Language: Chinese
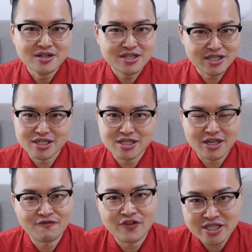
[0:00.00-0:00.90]
试吃
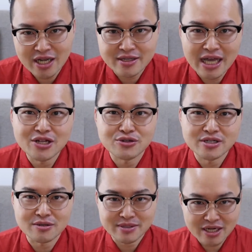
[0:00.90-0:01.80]
跟分享，大家觉得
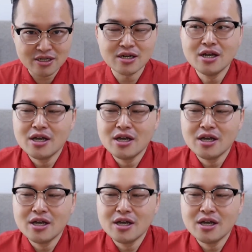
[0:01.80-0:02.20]
怎么样呢？